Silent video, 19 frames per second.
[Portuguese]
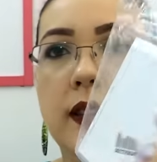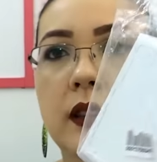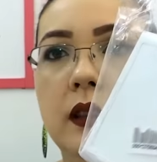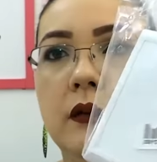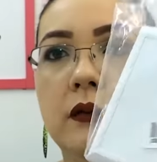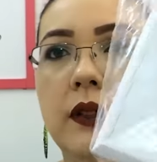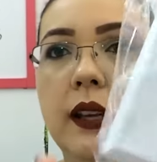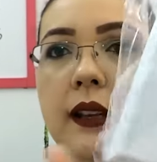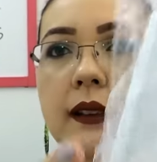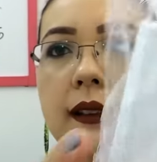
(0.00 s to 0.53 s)
Ele
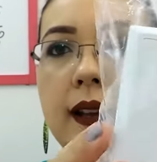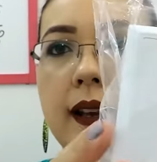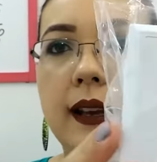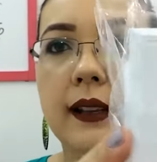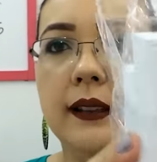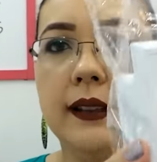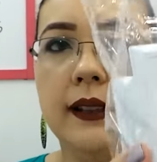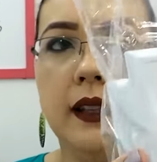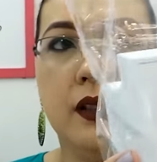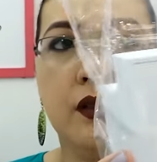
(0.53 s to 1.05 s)
não tem
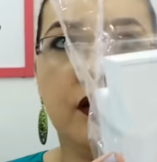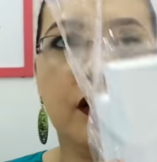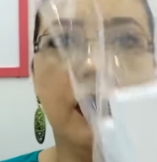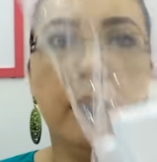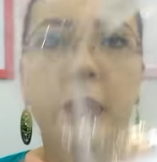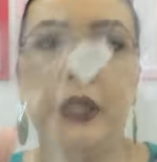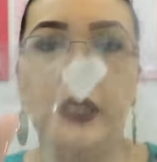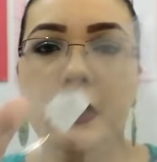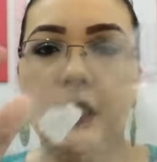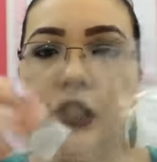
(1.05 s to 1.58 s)
nada, ele é
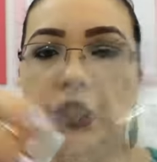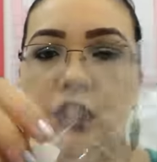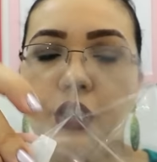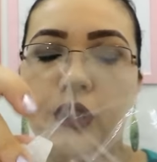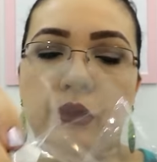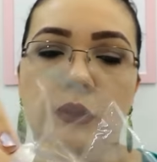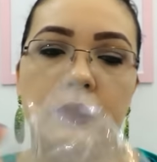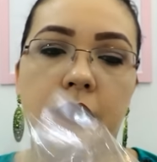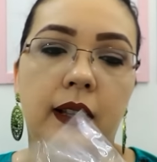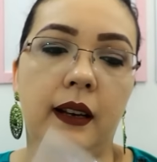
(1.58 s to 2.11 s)
só
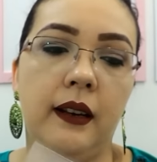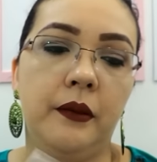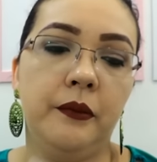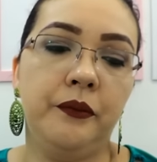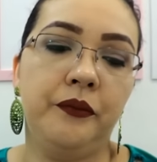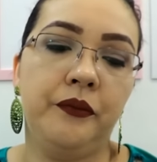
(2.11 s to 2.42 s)
branquinho, tá?